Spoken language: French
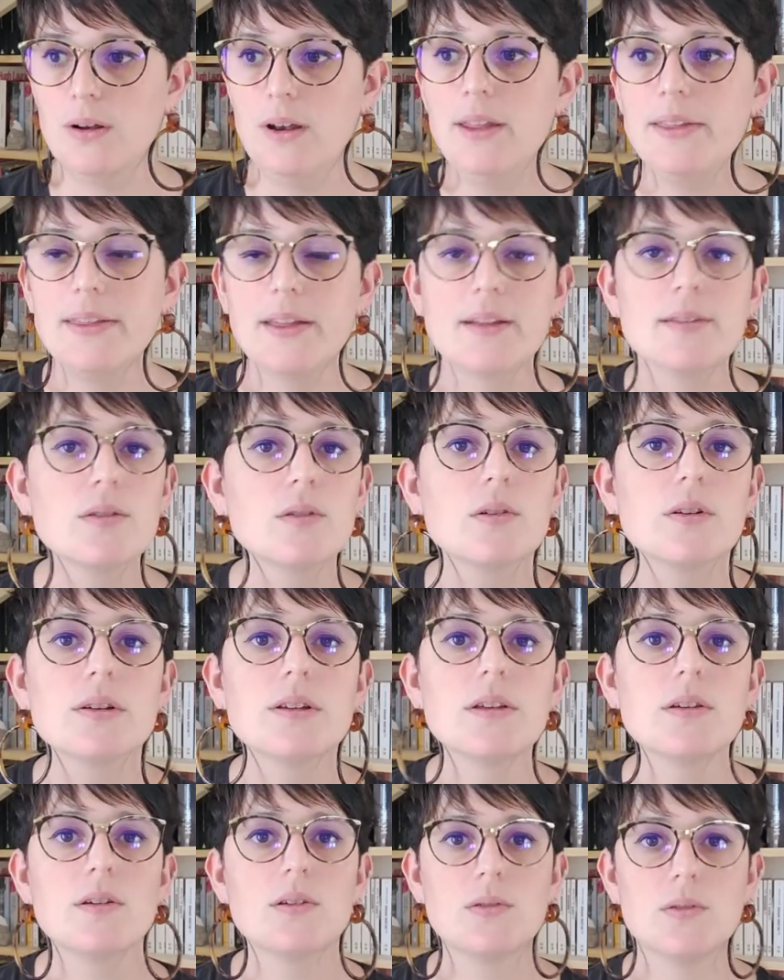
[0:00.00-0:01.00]
les cartons
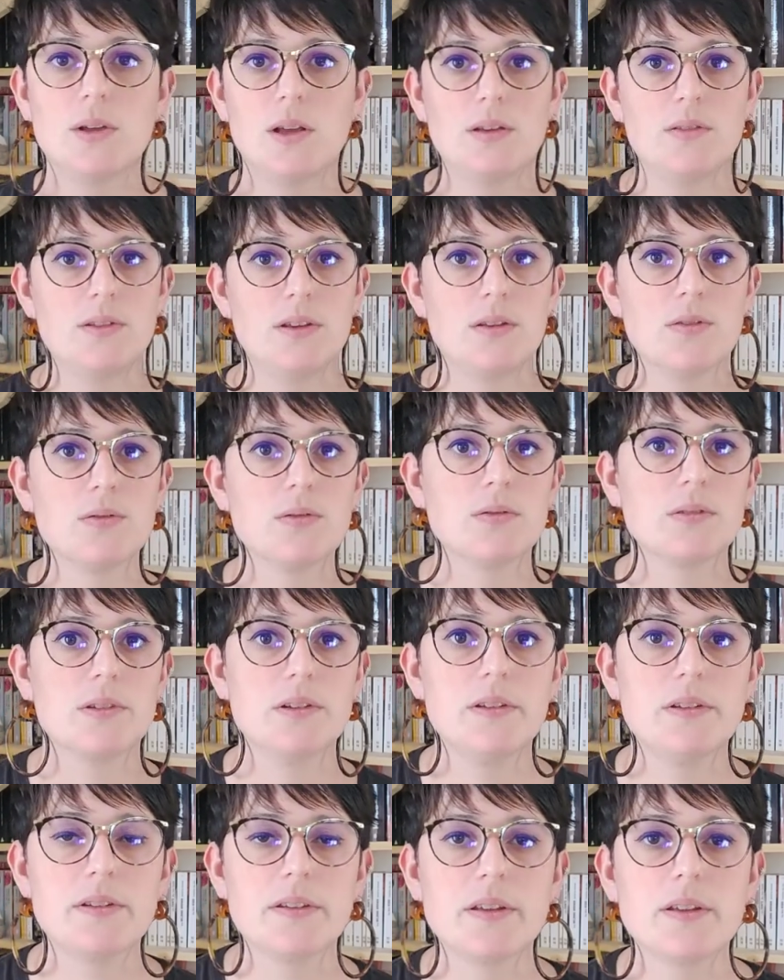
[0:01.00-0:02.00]
qu'ils reçoivent, qui font
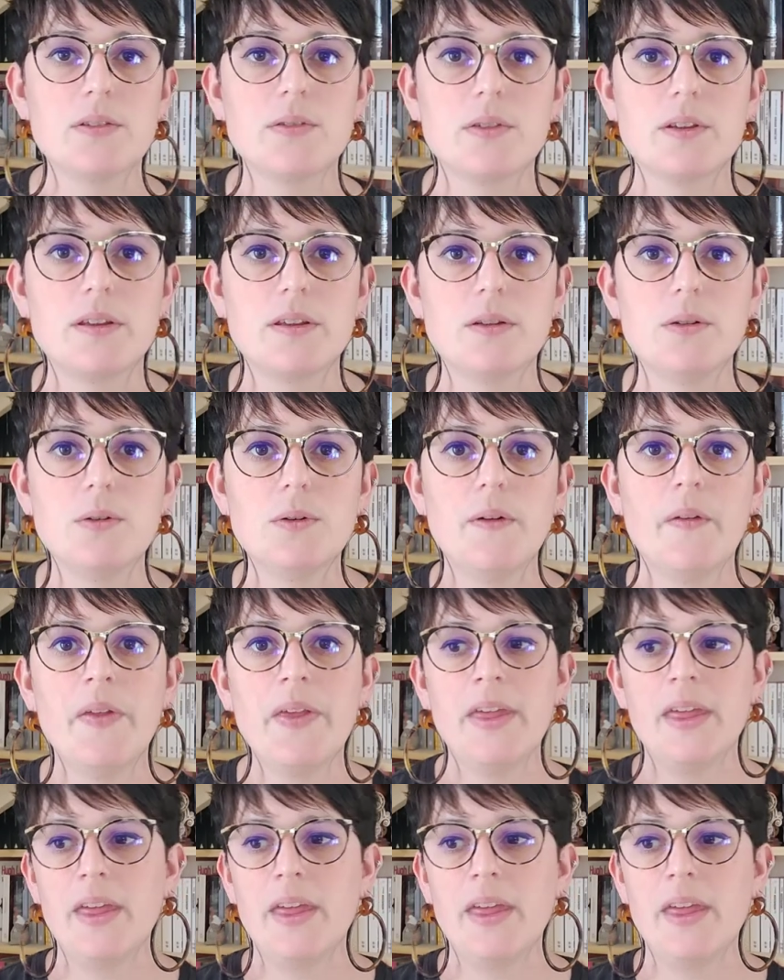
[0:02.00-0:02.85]
10, 15, 20 kilos,